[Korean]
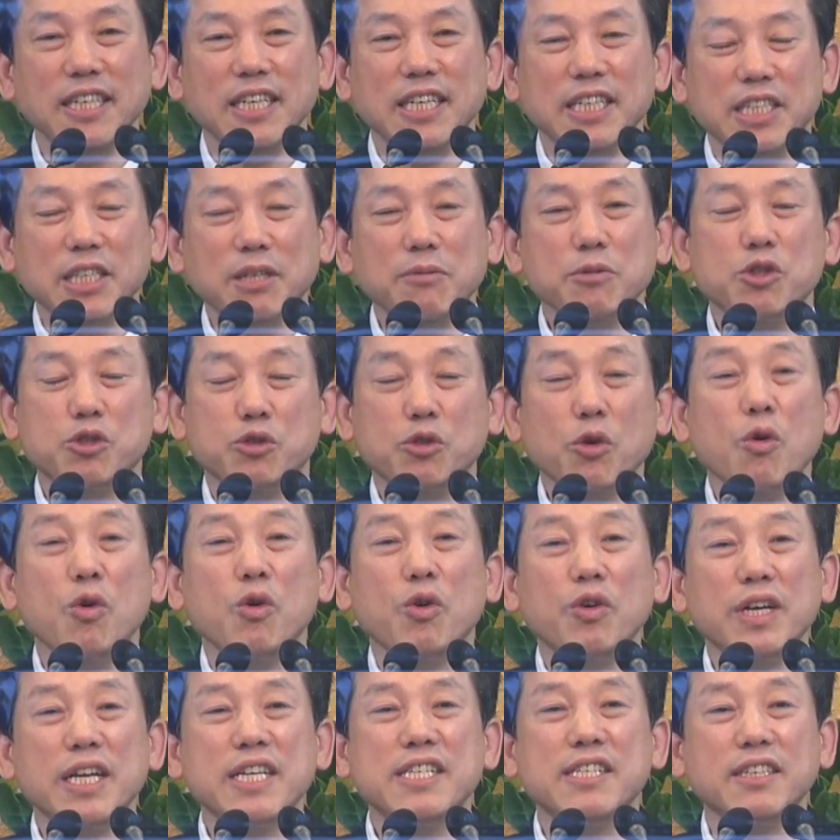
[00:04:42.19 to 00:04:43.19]
지금
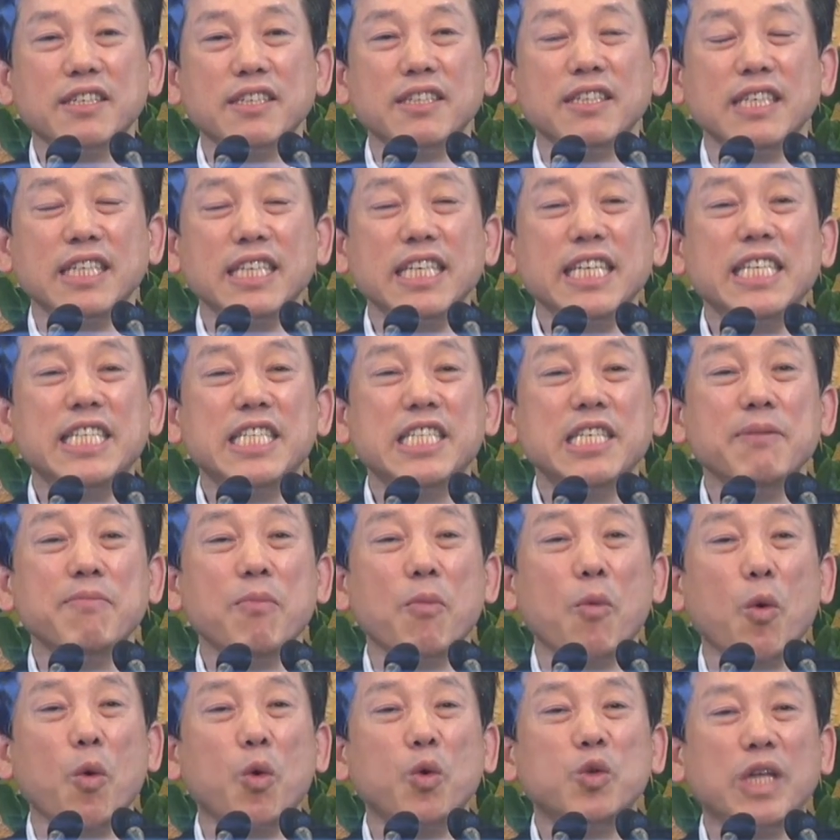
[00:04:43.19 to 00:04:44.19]
수도권에서는 이 점
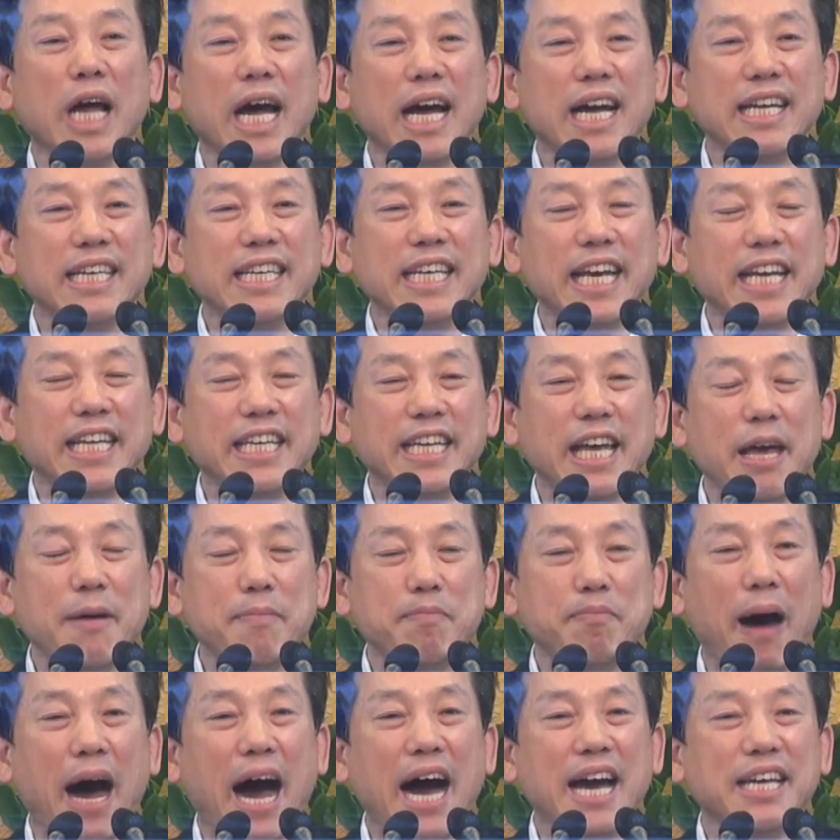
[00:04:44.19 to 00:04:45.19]
오 단계의
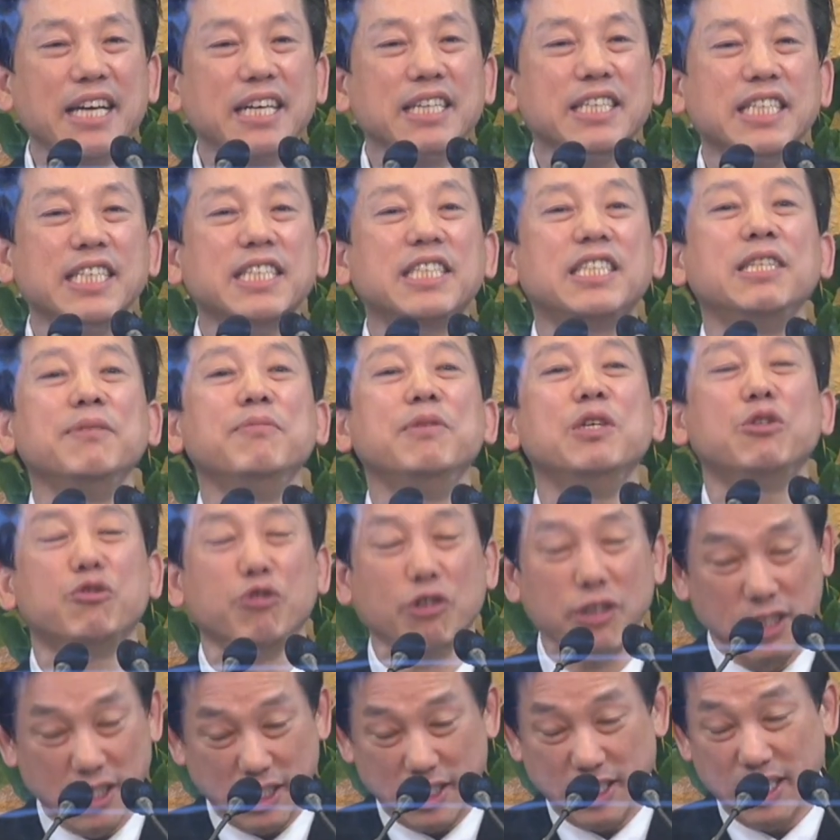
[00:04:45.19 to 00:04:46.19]
방역 지침이
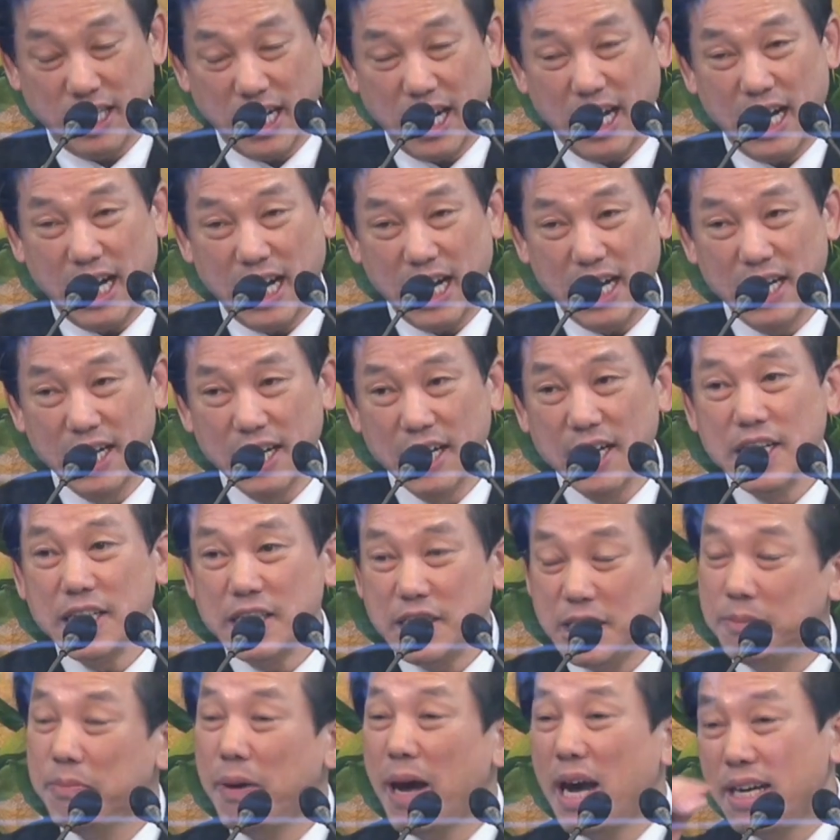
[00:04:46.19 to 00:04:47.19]
주어졌으나
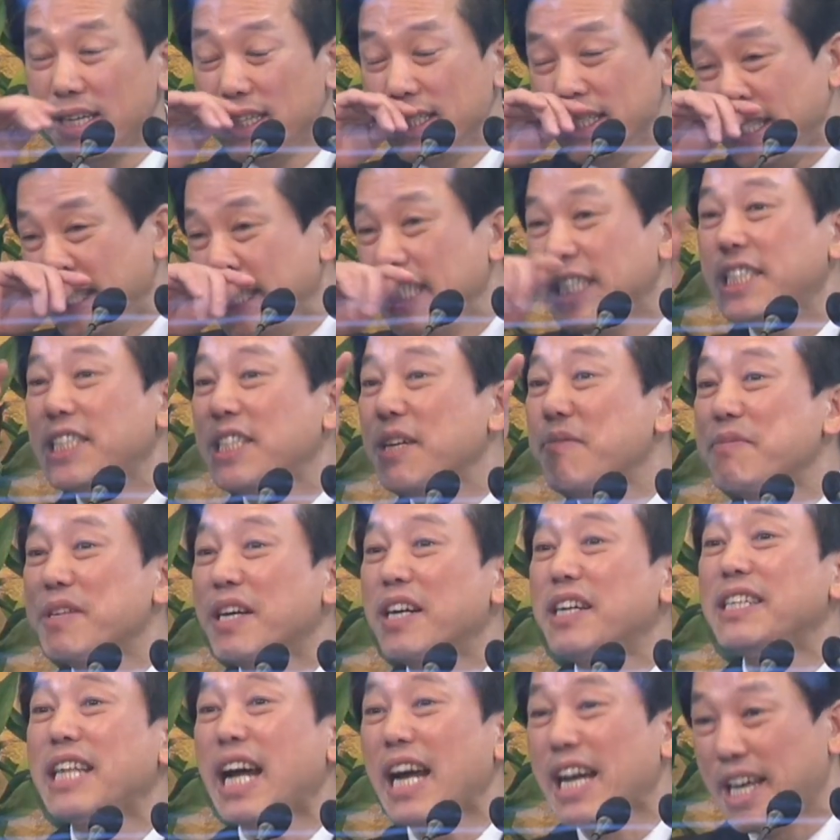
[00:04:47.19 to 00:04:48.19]
지방은 이 점
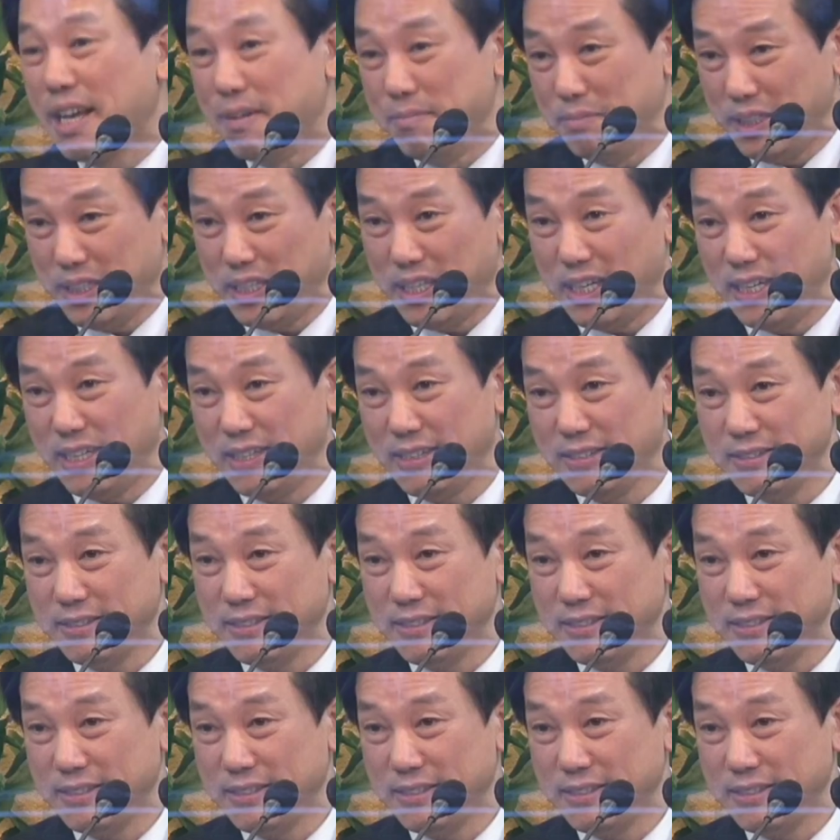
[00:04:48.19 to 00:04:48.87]
영 단계입니다.